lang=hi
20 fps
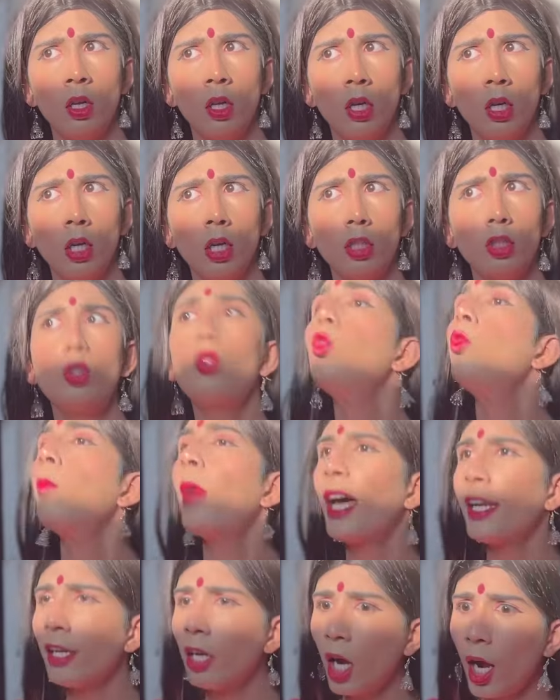
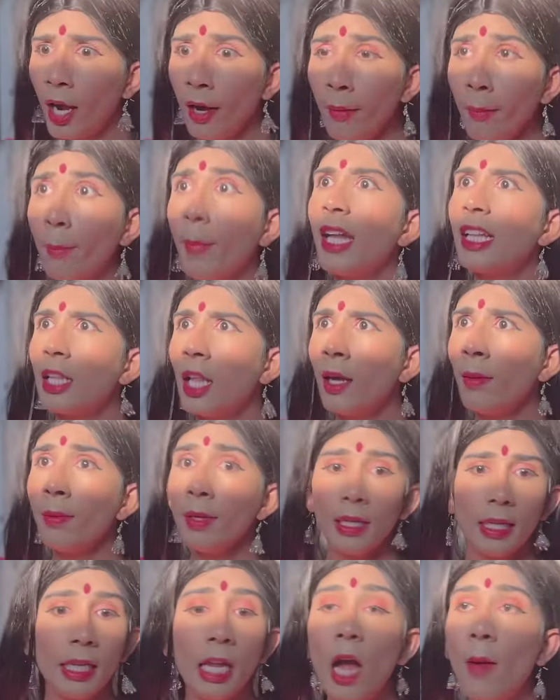तुम्हारा घर मतलब
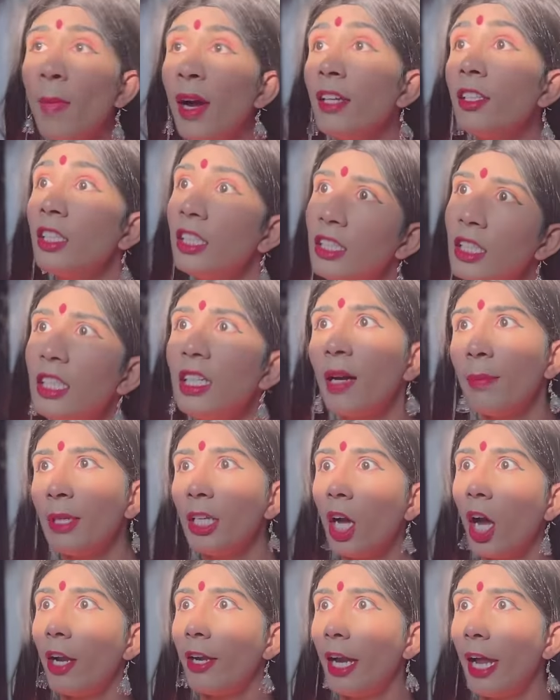ये हमारे दीदी का भी
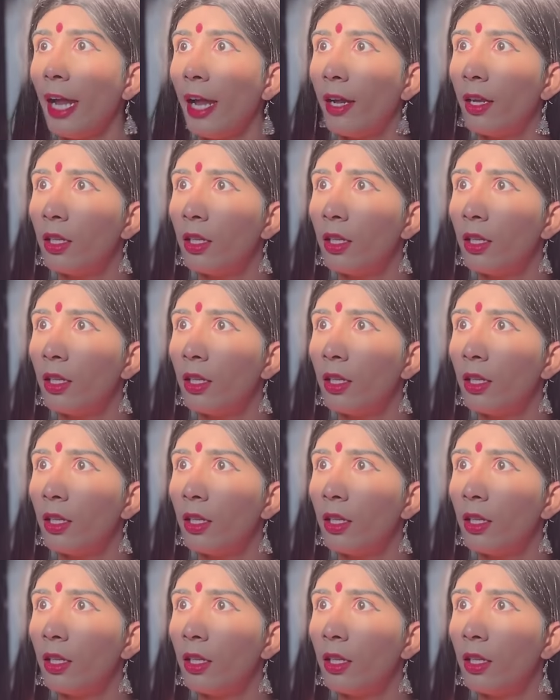घर है